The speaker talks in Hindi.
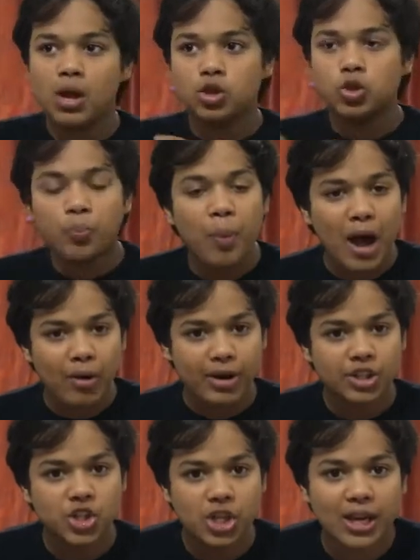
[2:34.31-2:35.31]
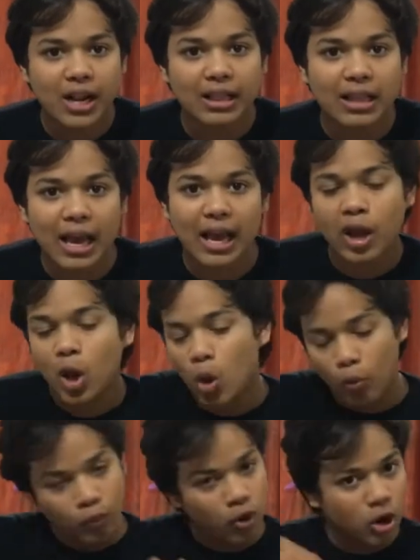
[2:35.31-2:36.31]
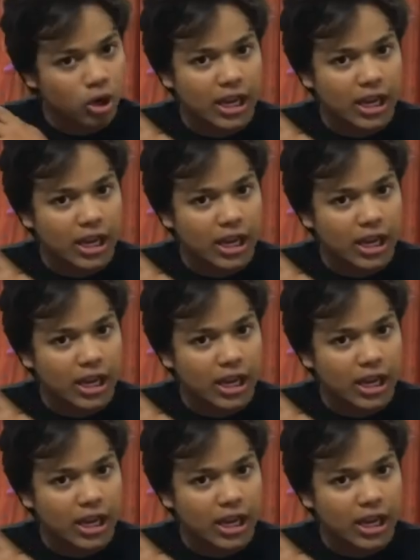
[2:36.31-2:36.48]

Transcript: जो पावर छी रहता है वो